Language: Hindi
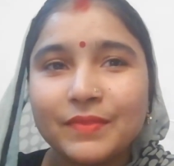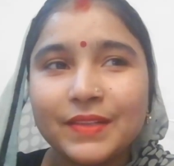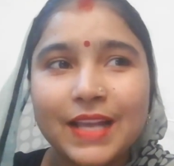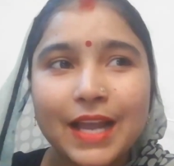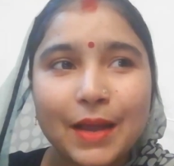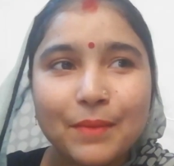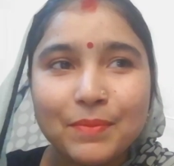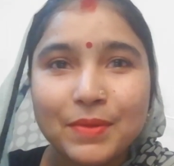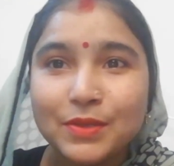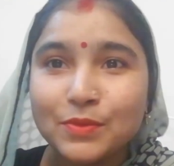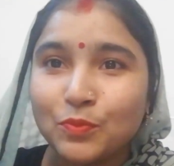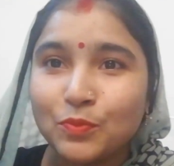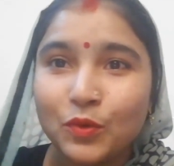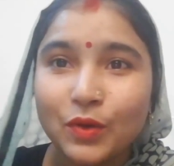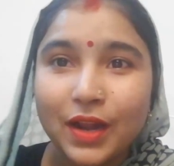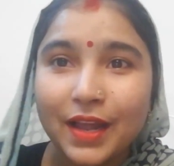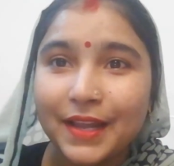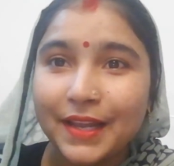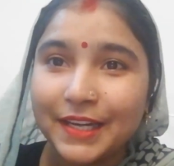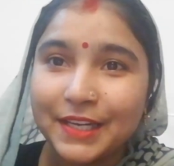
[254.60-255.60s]
यहाँ पे
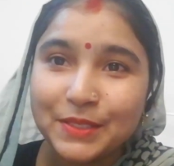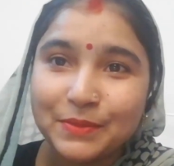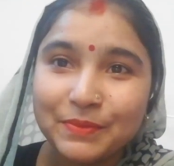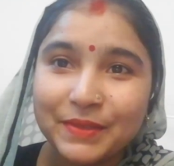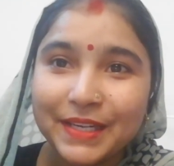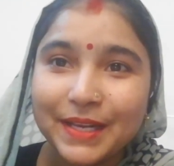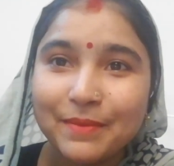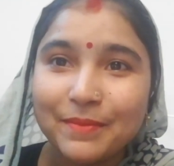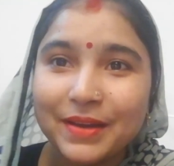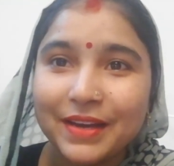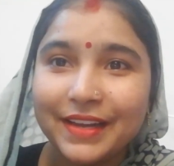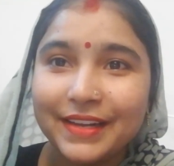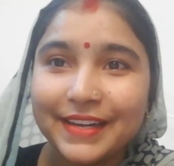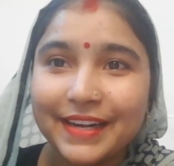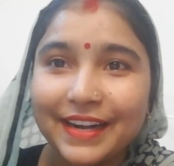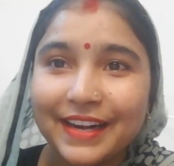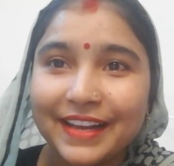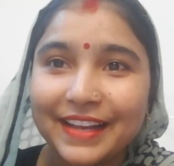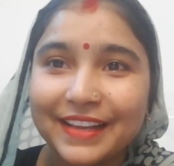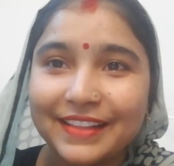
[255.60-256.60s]
पूरा इंग्लिश मीडियम है
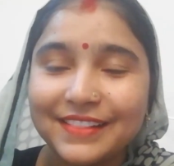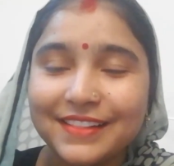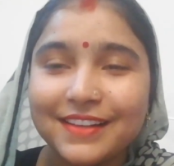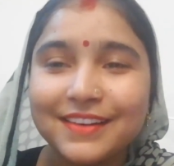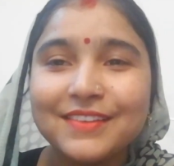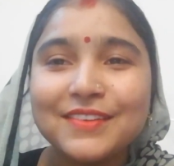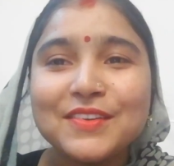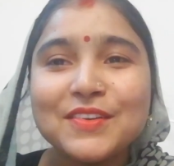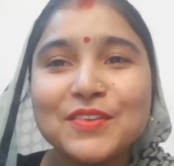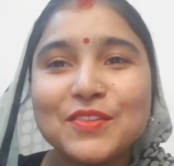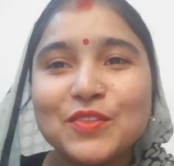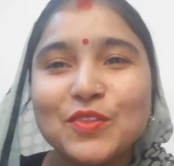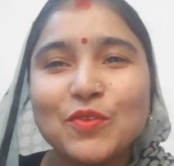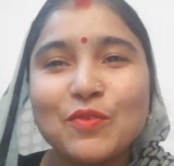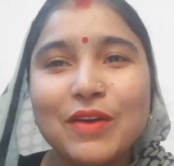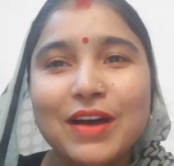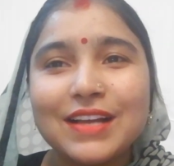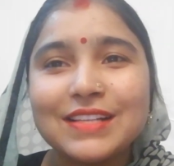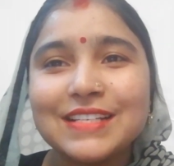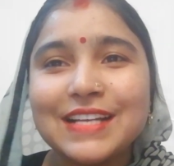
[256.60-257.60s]
हरियाणा के अंदर तो
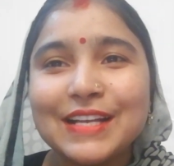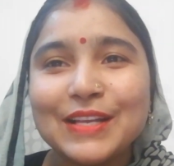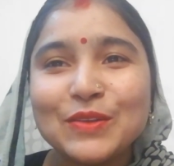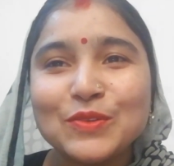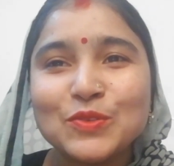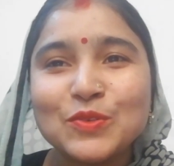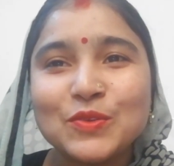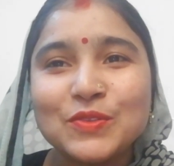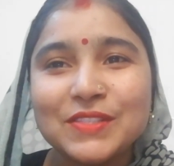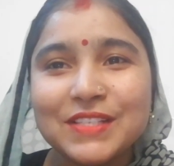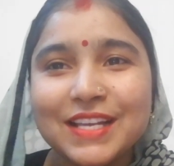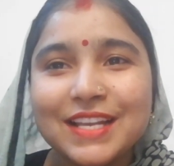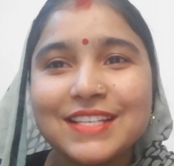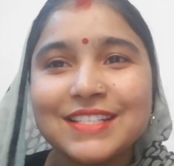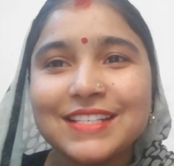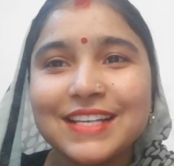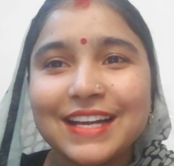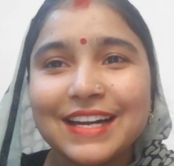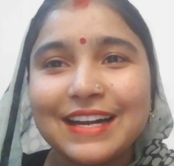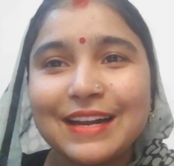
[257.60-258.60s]
वहाँ जाके उसको
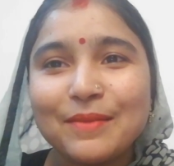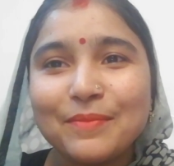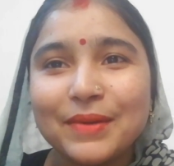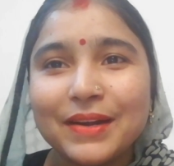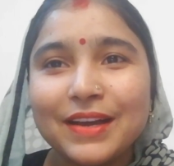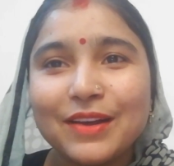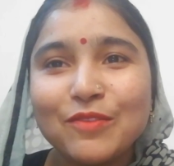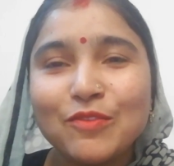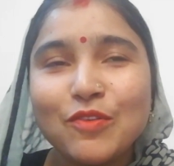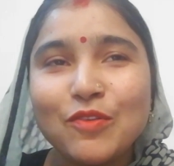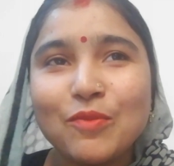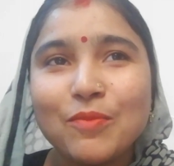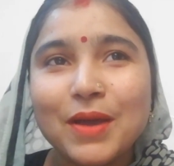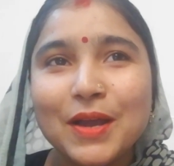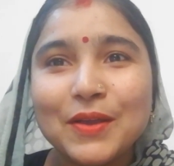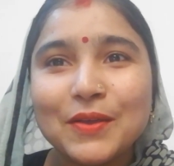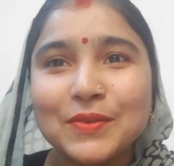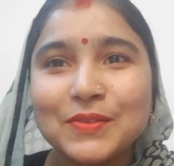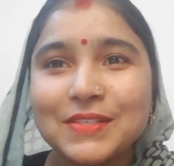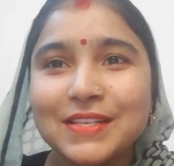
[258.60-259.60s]
चेंज करना पड़ा वो
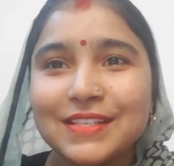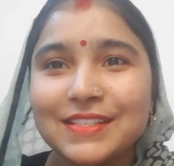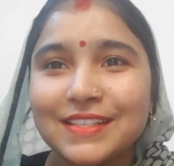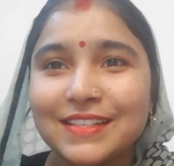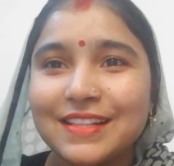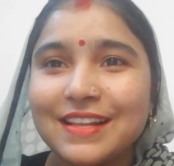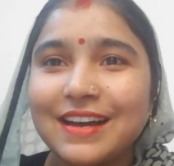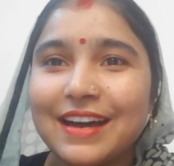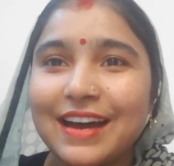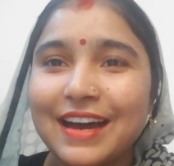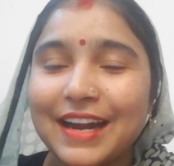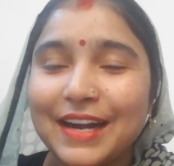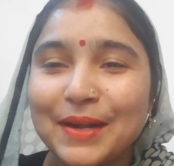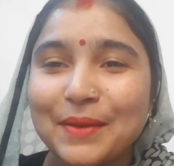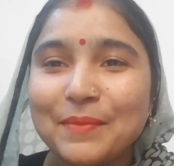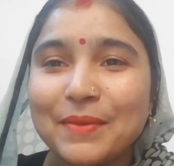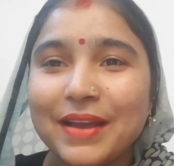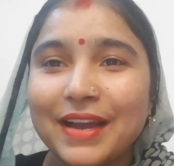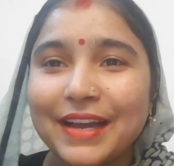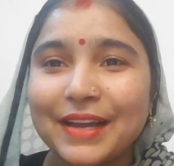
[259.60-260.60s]
बायो से सीधा
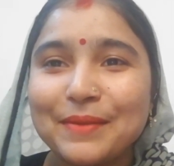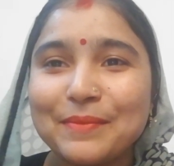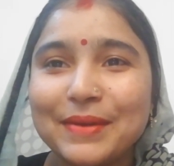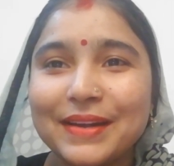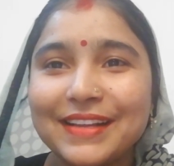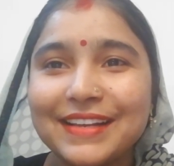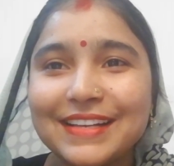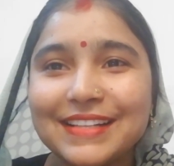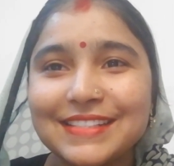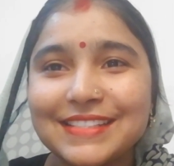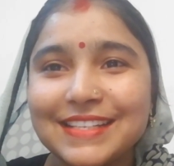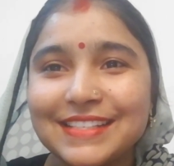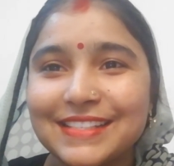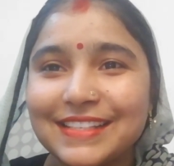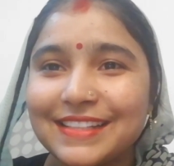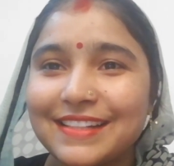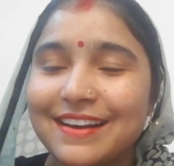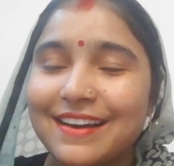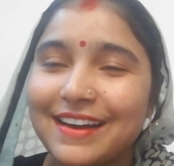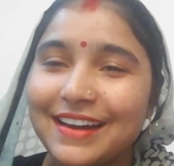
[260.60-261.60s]
आर्ट में आ गई मेडिकल से
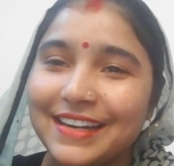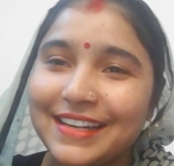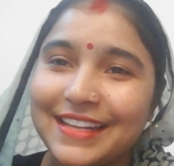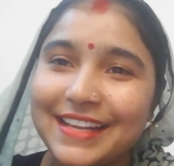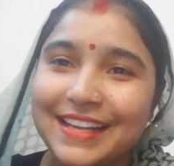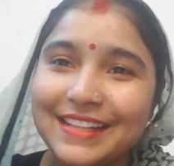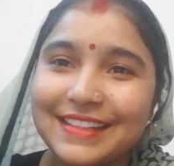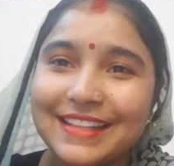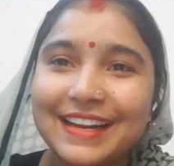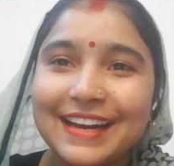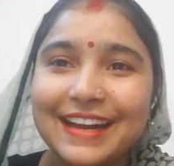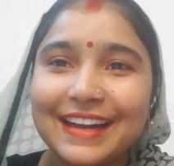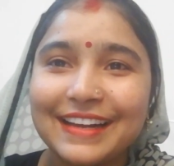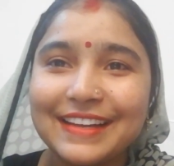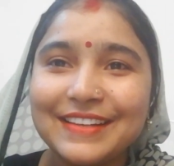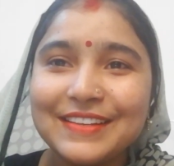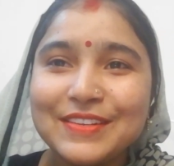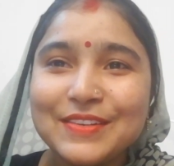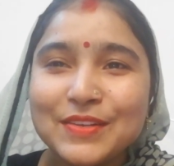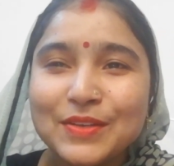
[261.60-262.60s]
सीधा आर्ट के अंदर आ
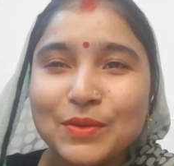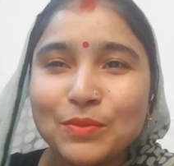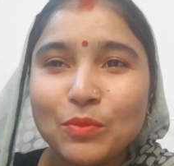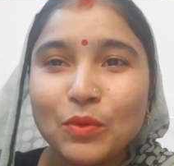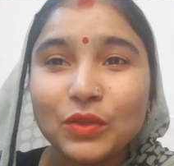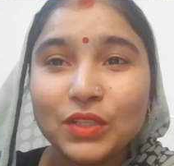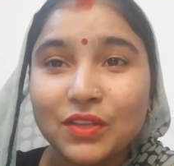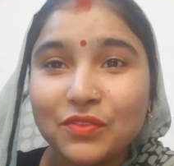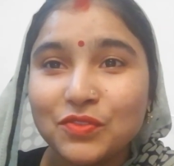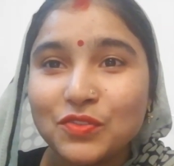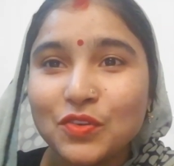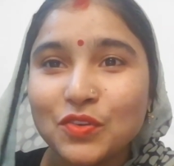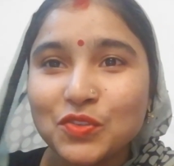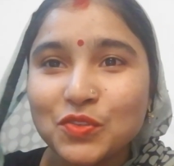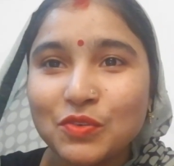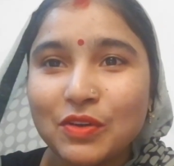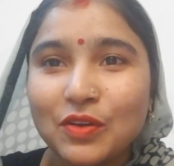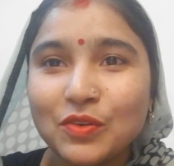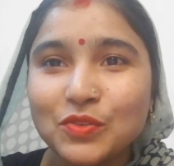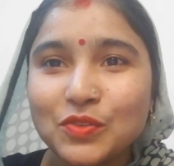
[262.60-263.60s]
गई बहुत
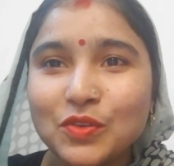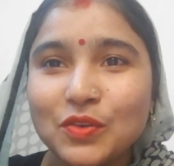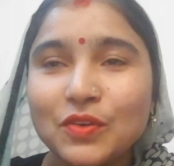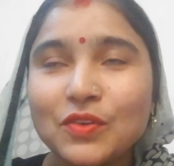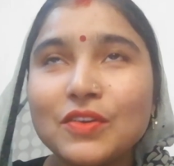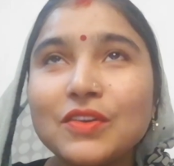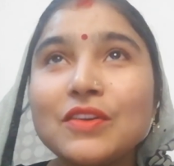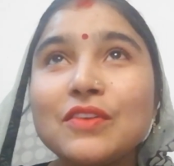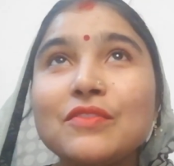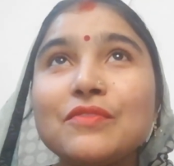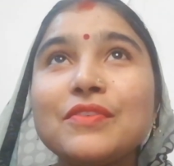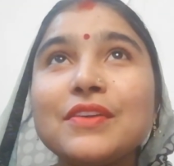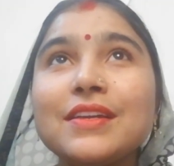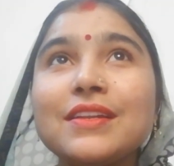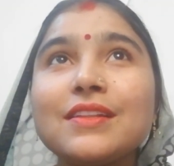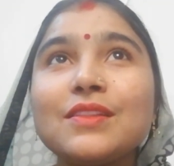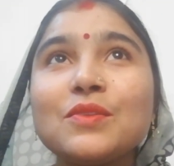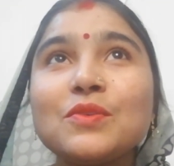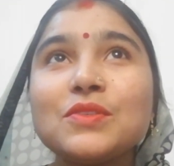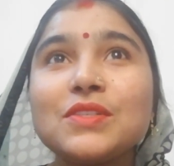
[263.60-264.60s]
अफसोस हुआ उसको
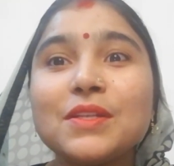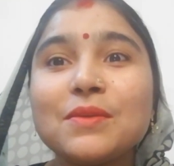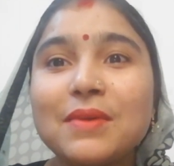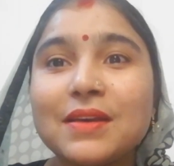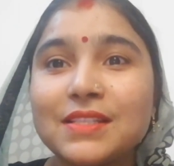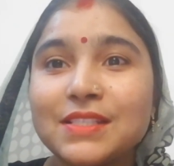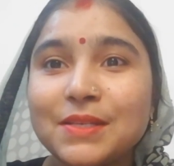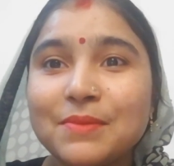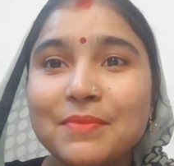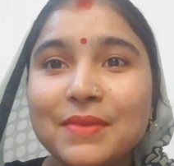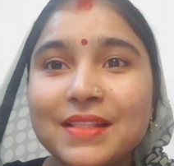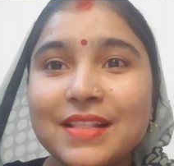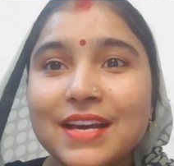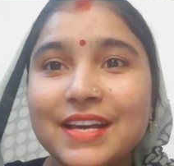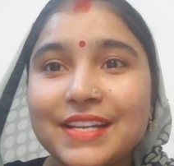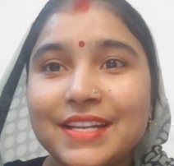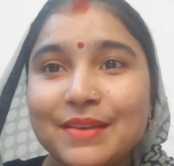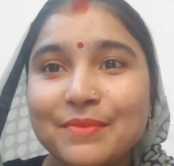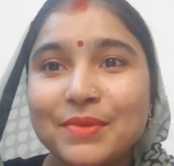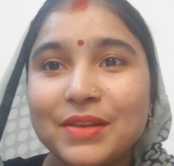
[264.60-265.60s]
फिर दूसरी बात
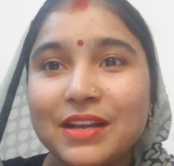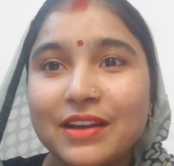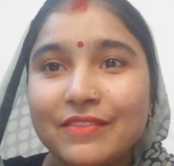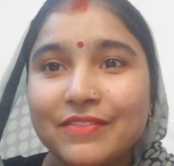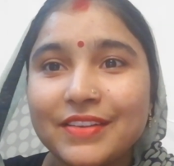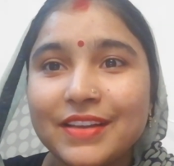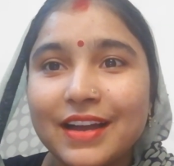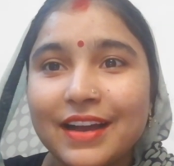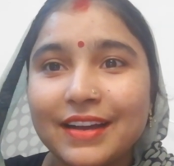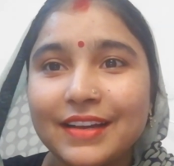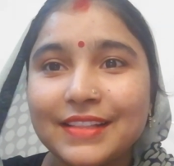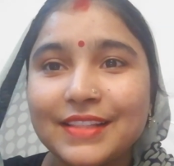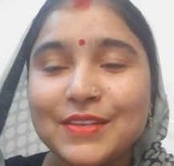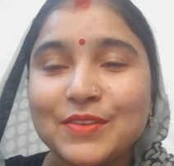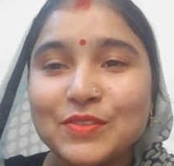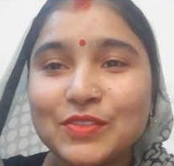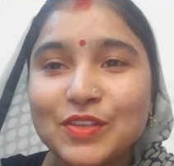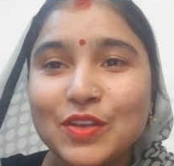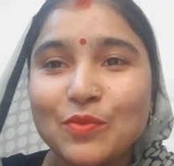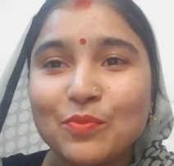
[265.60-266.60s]
जिम्मेदारियाँ भी काफ़ी आ गई
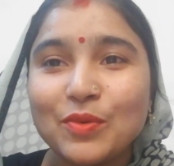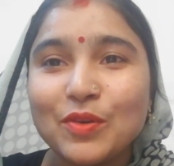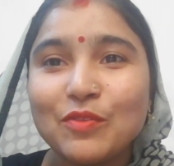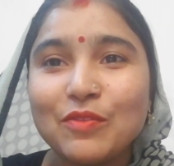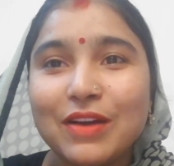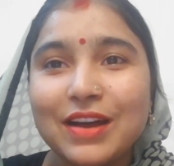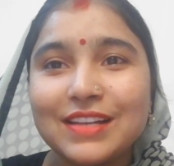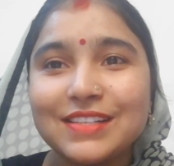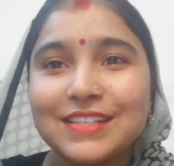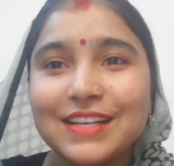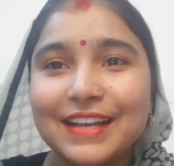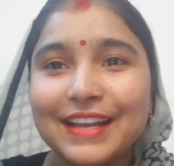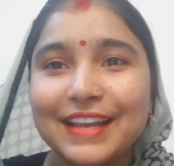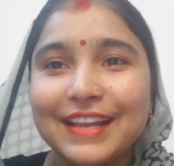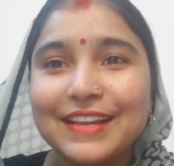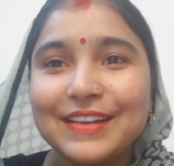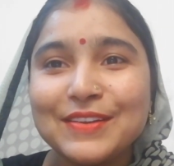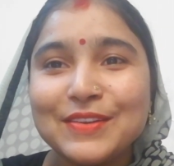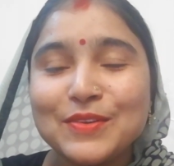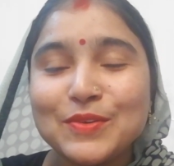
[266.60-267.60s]
थी उसके ऊपर वहाँ जाके